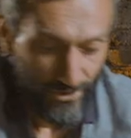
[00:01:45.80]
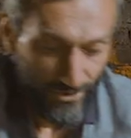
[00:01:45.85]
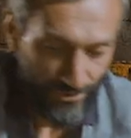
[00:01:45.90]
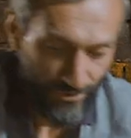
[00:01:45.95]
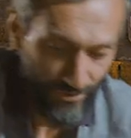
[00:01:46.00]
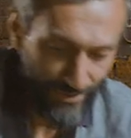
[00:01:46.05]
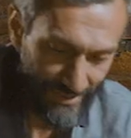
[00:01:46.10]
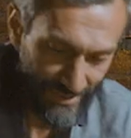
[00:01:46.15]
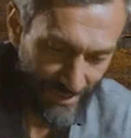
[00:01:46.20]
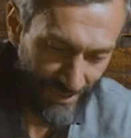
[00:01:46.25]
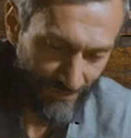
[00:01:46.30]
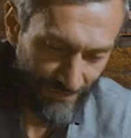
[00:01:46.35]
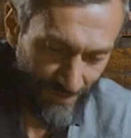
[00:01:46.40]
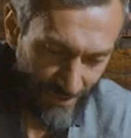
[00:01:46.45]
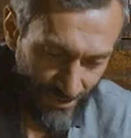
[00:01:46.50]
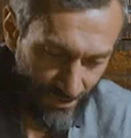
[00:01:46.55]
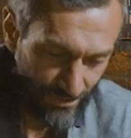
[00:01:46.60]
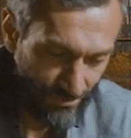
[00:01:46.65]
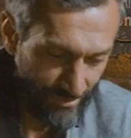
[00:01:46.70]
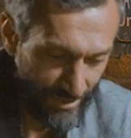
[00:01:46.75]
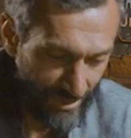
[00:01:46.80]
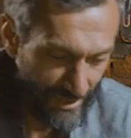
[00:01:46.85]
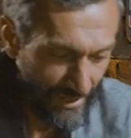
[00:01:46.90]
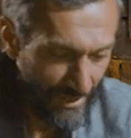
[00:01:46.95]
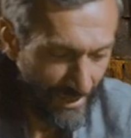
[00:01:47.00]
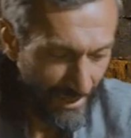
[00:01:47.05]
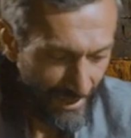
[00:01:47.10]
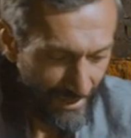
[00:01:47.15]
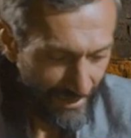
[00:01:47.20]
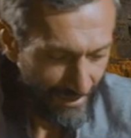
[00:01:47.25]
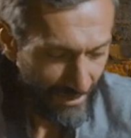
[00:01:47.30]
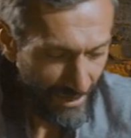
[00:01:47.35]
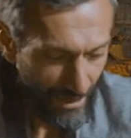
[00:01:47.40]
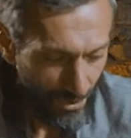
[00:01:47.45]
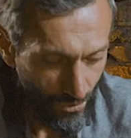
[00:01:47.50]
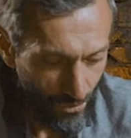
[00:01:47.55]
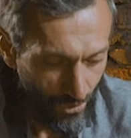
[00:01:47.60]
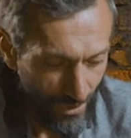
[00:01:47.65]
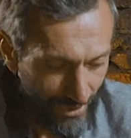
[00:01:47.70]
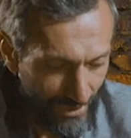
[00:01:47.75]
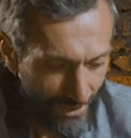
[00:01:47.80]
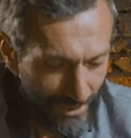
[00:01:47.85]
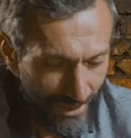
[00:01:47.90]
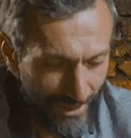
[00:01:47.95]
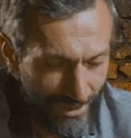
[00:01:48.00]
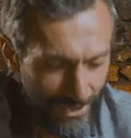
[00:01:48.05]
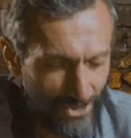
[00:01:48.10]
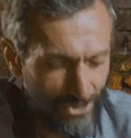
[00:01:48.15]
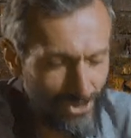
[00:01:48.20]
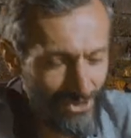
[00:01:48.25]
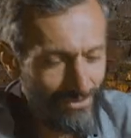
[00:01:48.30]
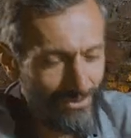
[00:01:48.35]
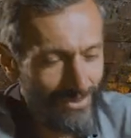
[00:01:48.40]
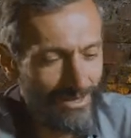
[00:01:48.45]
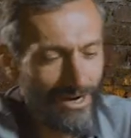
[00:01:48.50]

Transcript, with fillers: Ну вот, соответственно, у меня какое-то количество